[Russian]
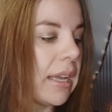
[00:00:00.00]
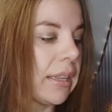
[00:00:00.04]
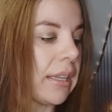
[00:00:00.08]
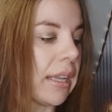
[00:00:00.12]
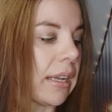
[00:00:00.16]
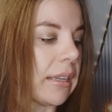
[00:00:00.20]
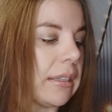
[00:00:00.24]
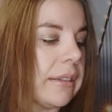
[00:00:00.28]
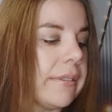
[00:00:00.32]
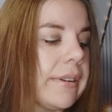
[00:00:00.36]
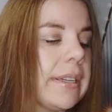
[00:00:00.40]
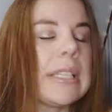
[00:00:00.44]

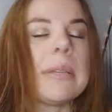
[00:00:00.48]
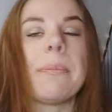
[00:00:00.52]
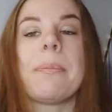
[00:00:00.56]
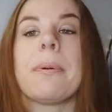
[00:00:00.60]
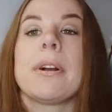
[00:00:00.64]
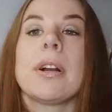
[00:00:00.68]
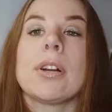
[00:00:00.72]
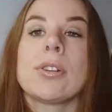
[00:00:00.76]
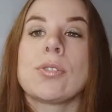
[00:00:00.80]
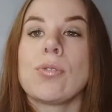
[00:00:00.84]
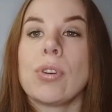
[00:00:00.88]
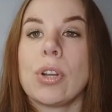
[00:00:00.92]
Так, давайте
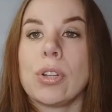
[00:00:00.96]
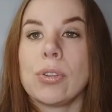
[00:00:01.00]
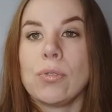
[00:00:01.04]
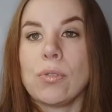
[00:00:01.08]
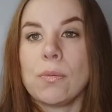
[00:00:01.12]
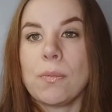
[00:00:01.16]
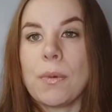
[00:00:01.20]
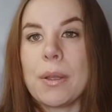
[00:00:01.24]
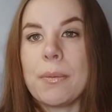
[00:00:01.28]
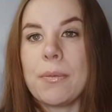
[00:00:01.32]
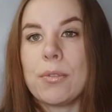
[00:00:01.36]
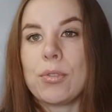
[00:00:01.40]
покажу
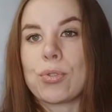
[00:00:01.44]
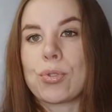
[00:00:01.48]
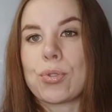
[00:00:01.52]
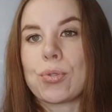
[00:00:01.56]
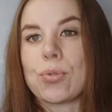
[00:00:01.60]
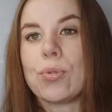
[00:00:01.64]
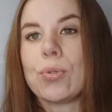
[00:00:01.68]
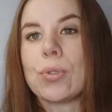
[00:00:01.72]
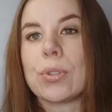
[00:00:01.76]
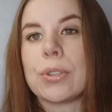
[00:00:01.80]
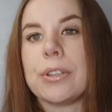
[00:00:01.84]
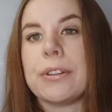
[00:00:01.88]
одну мамину
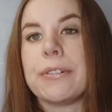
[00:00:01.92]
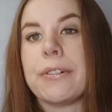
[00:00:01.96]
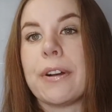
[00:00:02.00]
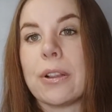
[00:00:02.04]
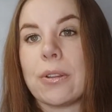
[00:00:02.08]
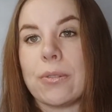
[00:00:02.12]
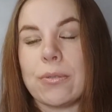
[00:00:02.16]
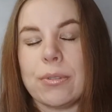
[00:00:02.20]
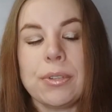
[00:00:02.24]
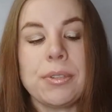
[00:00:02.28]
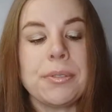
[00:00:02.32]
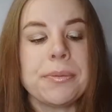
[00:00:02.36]
штуку для
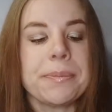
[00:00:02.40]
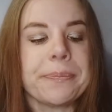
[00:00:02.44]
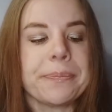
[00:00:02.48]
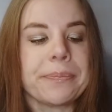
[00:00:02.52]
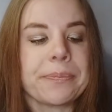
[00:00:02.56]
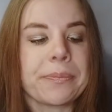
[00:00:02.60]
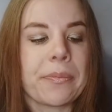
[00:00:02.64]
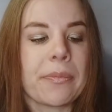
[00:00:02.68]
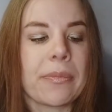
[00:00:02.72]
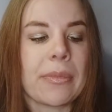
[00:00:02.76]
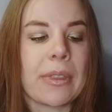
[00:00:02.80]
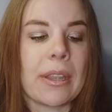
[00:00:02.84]
волос.
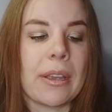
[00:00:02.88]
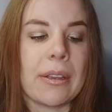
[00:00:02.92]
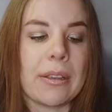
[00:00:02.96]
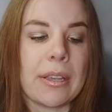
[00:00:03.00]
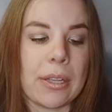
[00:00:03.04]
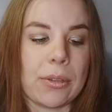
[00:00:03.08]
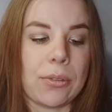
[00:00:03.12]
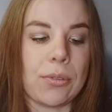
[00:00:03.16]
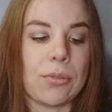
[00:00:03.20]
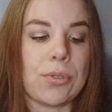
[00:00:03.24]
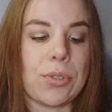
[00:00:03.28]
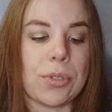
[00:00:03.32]

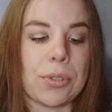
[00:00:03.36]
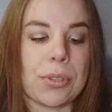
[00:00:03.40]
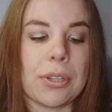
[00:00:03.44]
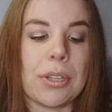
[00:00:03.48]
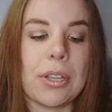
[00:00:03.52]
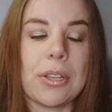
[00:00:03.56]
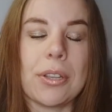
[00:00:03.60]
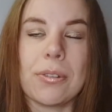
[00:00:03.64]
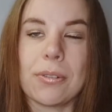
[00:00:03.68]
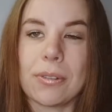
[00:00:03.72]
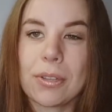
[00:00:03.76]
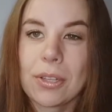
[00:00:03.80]
Я тут что-то
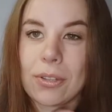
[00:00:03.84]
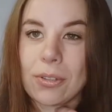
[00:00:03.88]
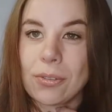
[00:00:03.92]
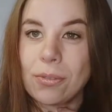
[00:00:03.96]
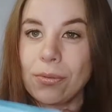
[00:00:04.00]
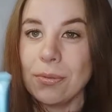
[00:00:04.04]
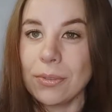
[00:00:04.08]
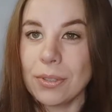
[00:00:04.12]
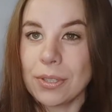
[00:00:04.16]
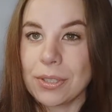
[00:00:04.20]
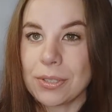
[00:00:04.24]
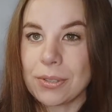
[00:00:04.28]
на нее
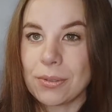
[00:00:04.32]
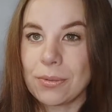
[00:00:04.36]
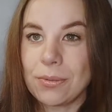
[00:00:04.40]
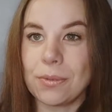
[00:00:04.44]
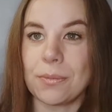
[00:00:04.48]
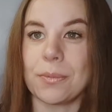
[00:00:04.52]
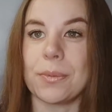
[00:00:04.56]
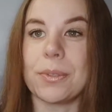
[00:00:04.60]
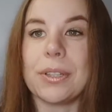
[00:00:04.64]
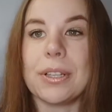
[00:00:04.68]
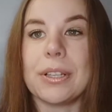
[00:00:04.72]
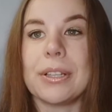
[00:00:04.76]
наткнулась и
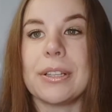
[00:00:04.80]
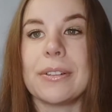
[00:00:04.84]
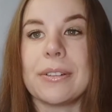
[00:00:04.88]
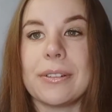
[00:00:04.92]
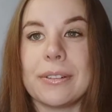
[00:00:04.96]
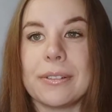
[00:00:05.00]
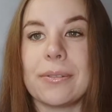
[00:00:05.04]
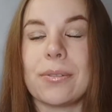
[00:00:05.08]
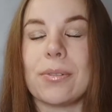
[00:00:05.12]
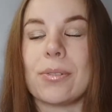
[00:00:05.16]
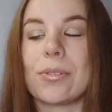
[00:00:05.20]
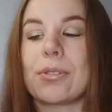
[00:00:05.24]
думаю,
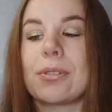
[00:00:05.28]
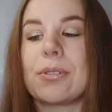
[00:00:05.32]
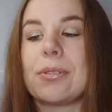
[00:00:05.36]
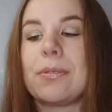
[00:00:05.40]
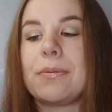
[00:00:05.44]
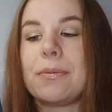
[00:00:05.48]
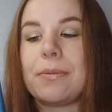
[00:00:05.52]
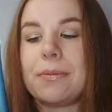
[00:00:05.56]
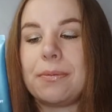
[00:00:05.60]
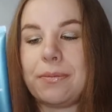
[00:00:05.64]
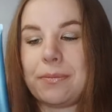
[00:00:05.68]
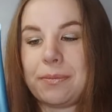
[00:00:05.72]
надо
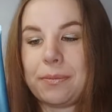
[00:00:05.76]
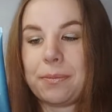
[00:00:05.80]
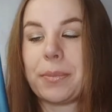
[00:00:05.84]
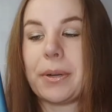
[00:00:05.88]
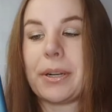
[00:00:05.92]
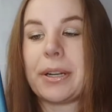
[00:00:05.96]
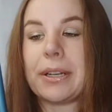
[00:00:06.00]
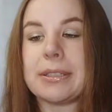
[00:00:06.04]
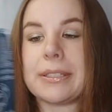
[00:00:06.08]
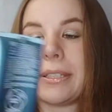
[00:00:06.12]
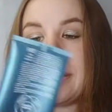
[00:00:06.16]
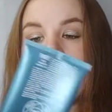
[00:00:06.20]
тоже
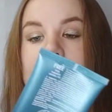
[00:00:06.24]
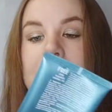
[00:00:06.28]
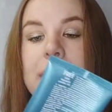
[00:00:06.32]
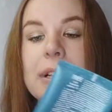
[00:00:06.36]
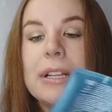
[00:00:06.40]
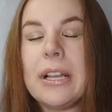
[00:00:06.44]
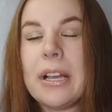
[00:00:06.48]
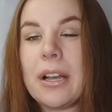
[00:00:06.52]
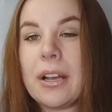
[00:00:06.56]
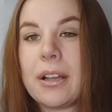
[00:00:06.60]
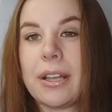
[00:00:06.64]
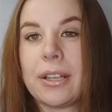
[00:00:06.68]
показать.
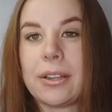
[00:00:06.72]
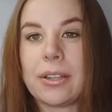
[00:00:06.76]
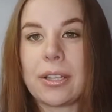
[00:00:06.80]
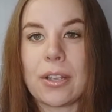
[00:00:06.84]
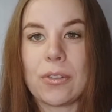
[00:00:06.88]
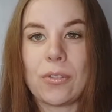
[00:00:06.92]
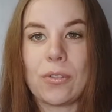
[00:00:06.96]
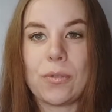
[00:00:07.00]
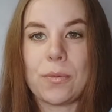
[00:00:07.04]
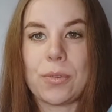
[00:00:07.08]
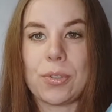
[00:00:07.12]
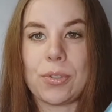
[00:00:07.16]
Это,
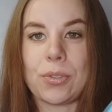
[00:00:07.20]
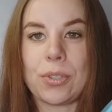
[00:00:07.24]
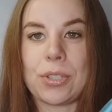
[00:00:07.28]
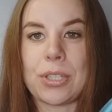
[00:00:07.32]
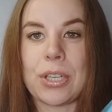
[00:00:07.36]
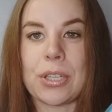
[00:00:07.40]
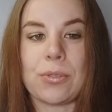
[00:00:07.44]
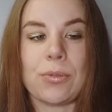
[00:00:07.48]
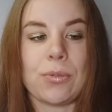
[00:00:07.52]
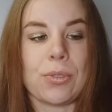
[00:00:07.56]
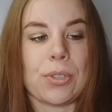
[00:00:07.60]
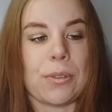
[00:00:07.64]
я думаю, что
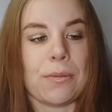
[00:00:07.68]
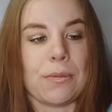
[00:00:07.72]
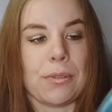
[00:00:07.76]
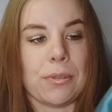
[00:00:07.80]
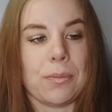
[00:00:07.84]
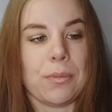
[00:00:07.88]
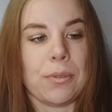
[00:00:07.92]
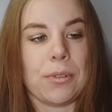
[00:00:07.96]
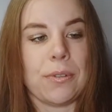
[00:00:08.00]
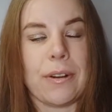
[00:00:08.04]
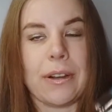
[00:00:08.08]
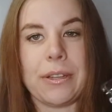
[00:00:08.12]
сейчас уже вот
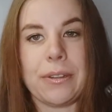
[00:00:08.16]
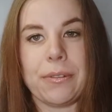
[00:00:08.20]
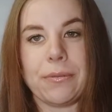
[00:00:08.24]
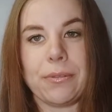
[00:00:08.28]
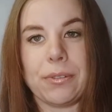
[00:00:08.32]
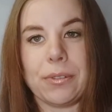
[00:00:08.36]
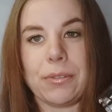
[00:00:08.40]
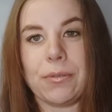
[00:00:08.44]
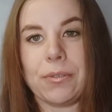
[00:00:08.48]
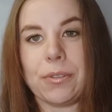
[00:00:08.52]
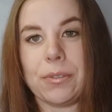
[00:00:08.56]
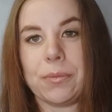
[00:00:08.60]
буквально
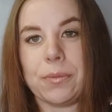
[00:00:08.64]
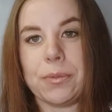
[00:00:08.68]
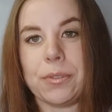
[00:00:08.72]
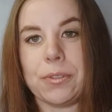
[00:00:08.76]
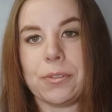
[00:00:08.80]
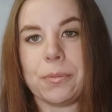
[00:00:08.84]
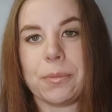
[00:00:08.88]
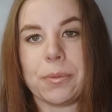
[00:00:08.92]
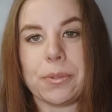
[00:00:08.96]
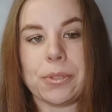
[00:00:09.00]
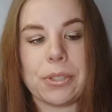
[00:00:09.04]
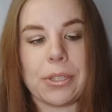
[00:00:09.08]
вот-вот
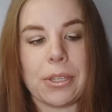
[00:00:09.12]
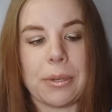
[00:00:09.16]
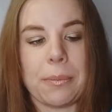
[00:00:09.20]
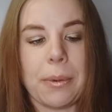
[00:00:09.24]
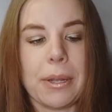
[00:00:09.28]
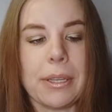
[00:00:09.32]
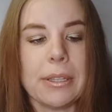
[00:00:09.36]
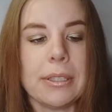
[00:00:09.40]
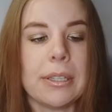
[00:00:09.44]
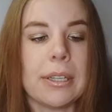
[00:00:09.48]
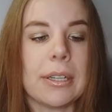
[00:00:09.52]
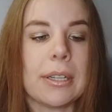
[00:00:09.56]
будет в пустых
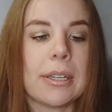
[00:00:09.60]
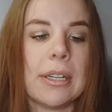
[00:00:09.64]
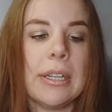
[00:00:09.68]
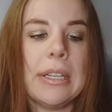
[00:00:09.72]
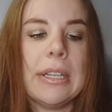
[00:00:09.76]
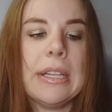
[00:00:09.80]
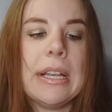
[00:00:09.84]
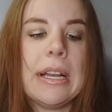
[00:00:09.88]
банках.